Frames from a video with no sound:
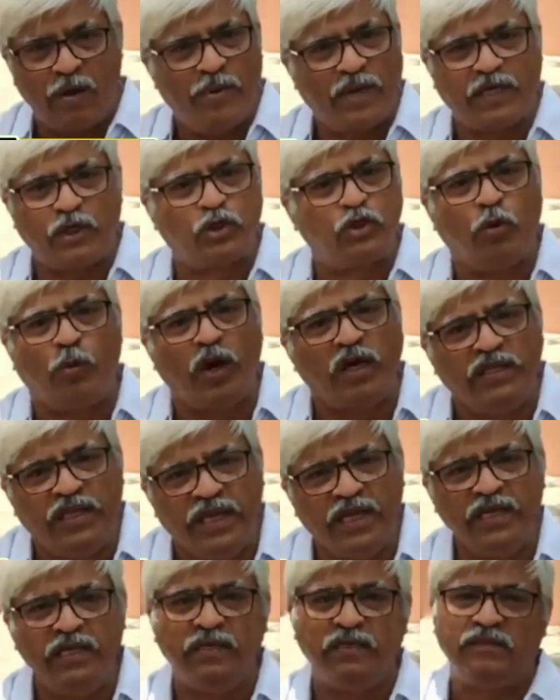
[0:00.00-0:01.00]
আমাকে সময়
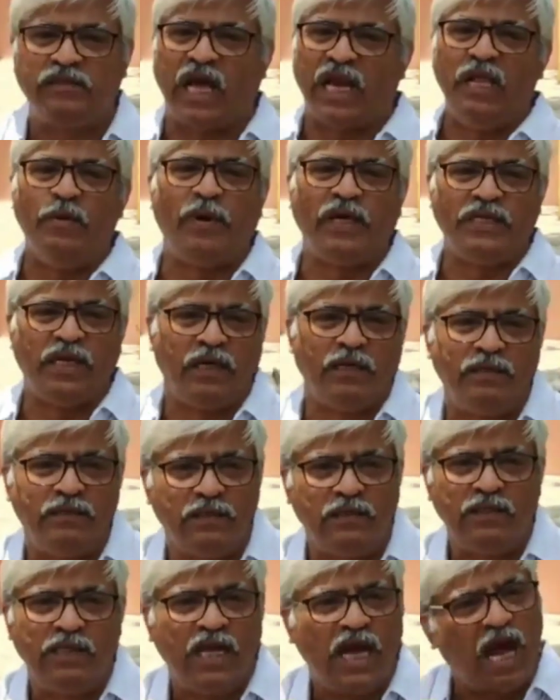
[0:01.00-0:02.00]
দিন তালি বাজান
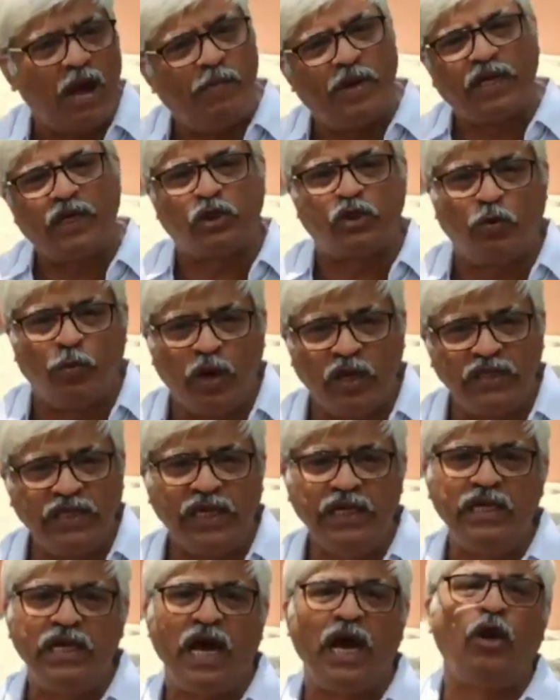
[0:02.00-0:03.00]
আমাকে সময়
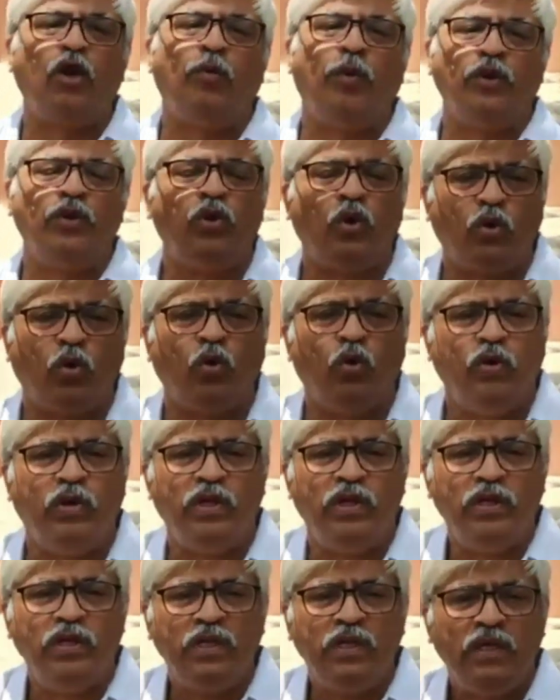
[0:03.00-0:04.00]
দিন আলো বন্ধ করুন
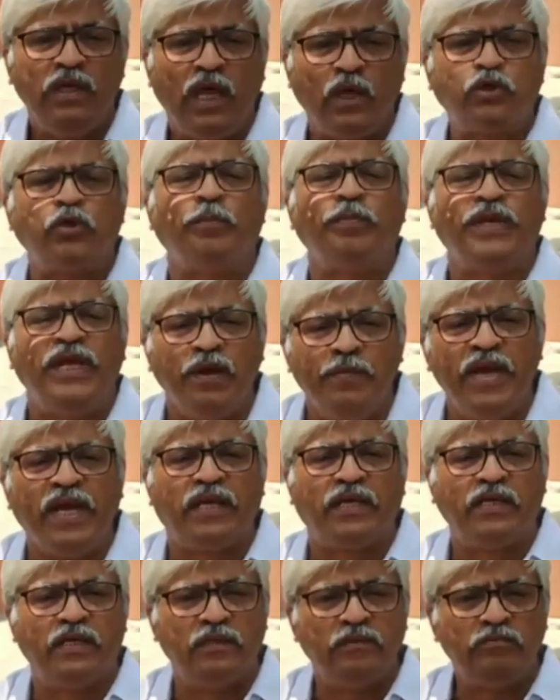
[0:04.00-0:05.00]
এসব
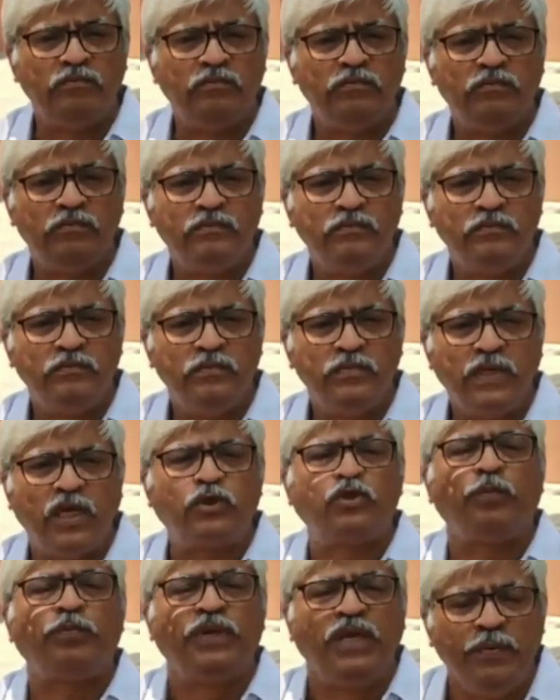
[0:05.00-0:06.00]
গিমিক
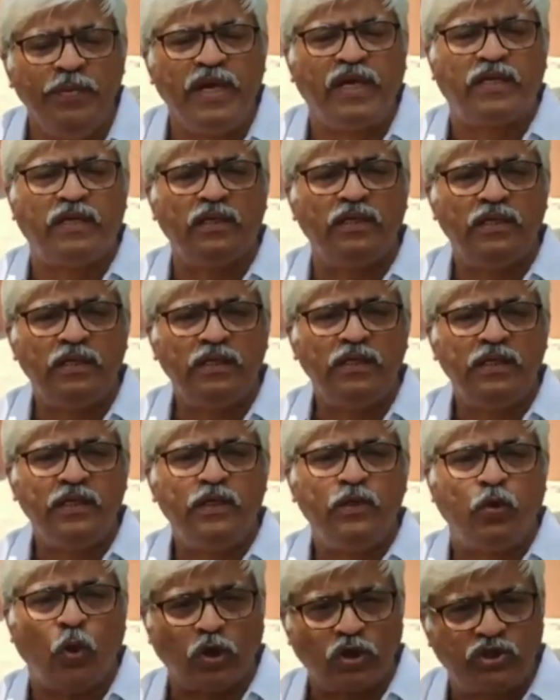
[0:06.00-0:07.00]
এসব গিমিক
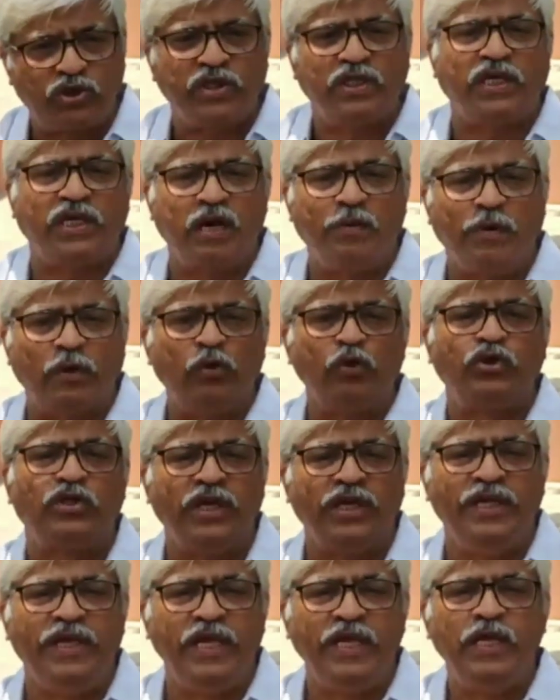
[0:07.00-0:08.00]
কষ্টে থাকা
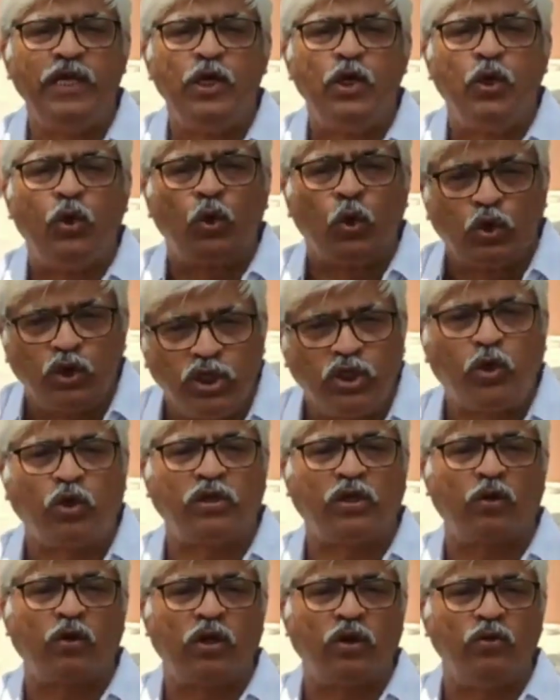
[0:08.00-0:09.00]
মানুষকে নিয়ে
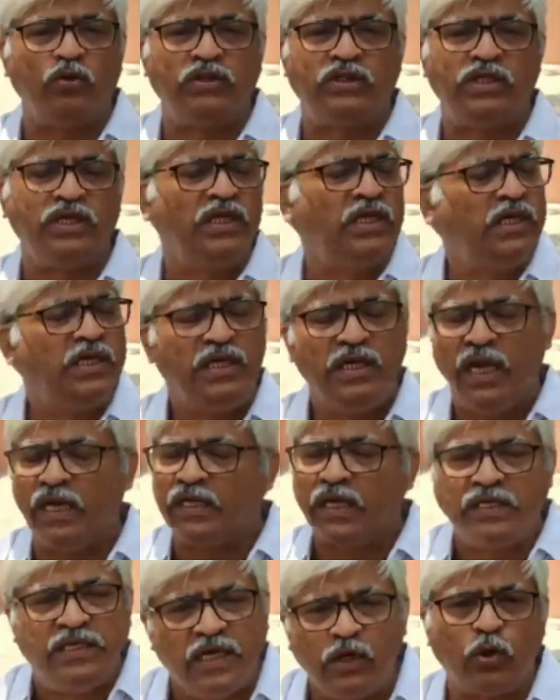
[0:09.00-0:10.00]
রসিকতা করা হচ্ছে
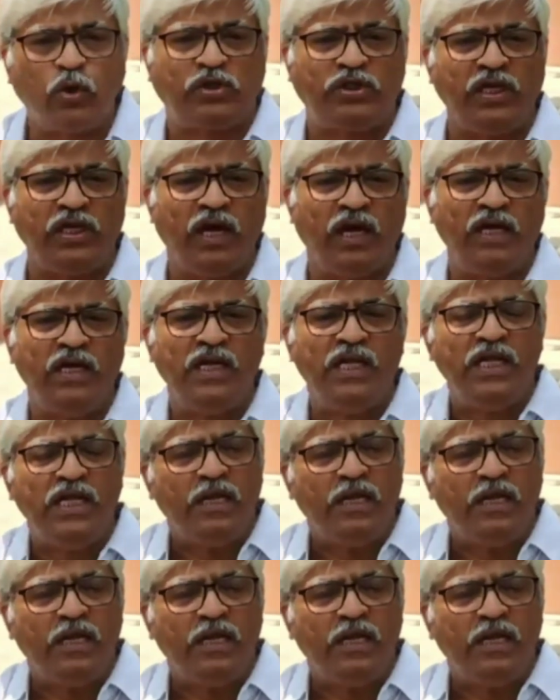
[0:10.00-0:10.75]
এটা ঠিক হচ্ছে না